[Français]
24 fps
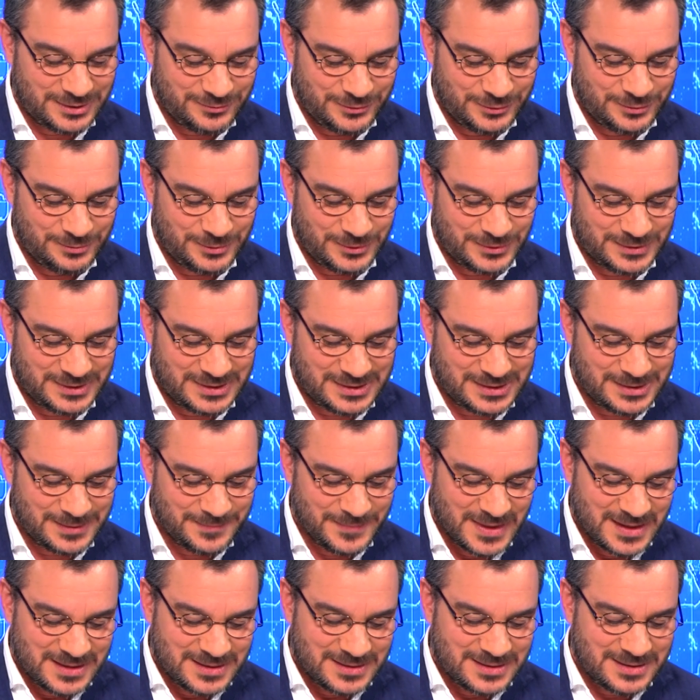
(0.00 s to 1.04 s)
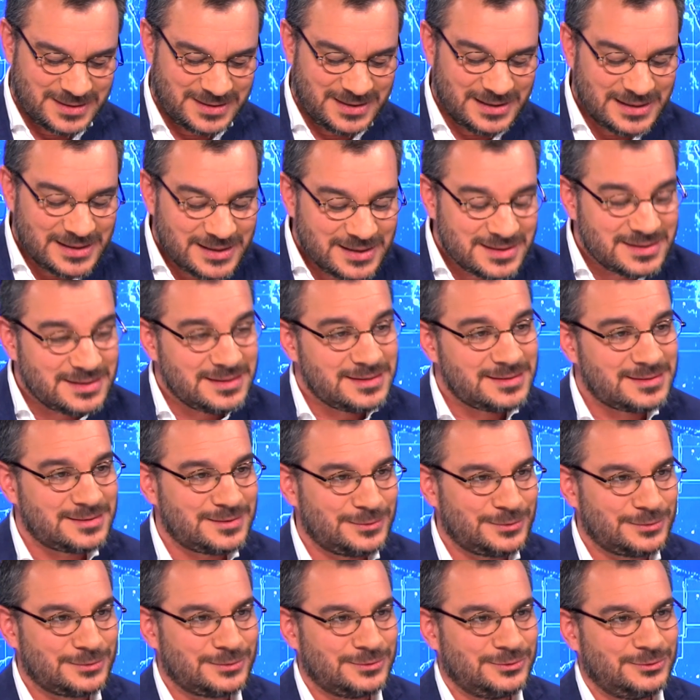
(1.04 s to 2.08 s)
vous demander s'il existe
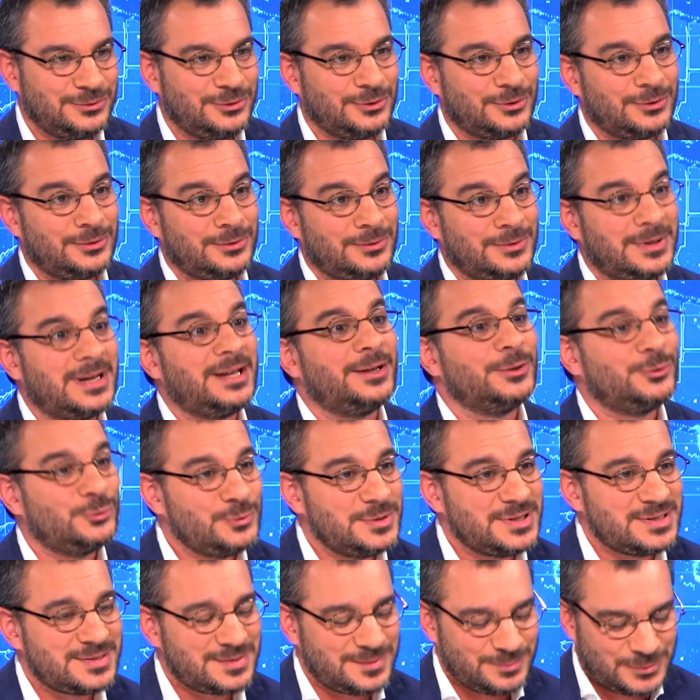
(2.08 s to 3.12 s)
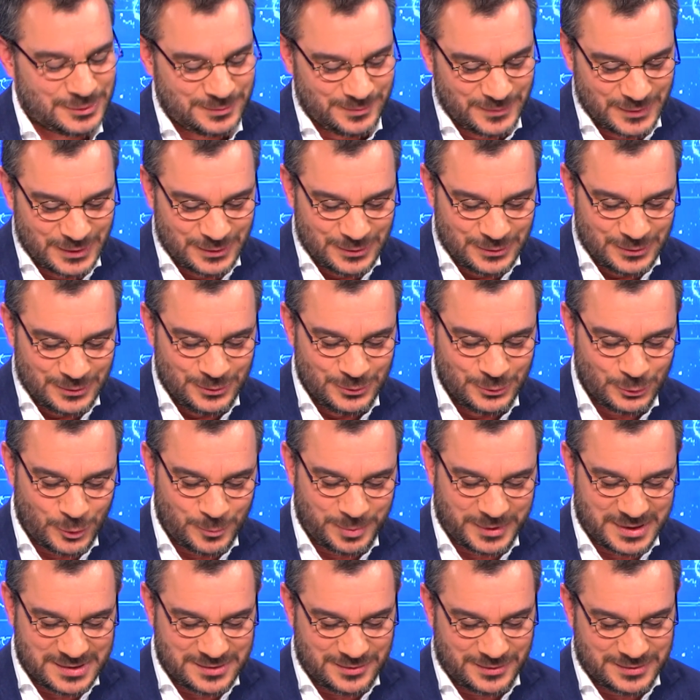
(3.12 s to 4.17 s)
dans l'hindouisme une
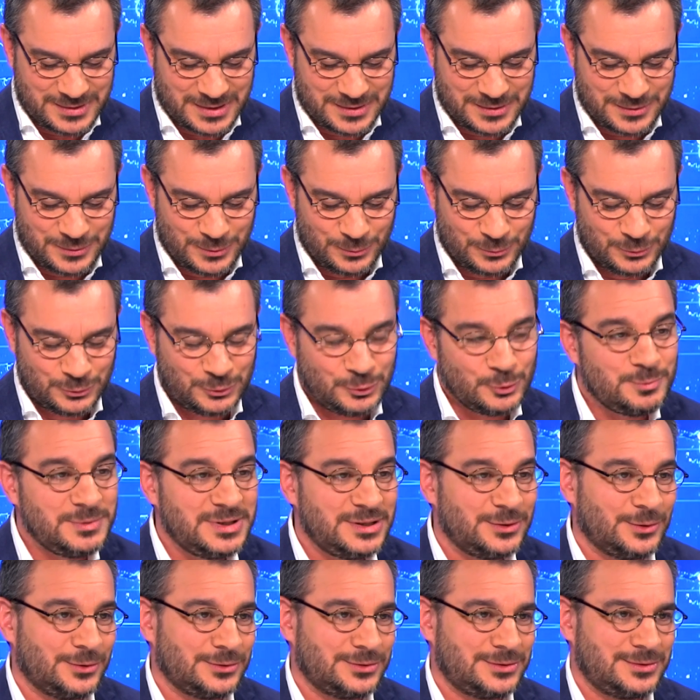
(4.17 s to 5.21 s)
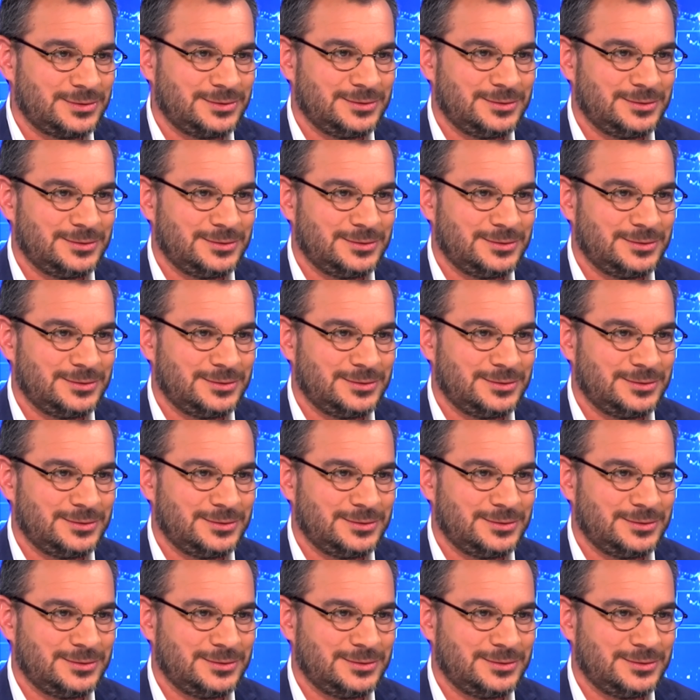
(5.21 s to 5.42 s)
représentation dominante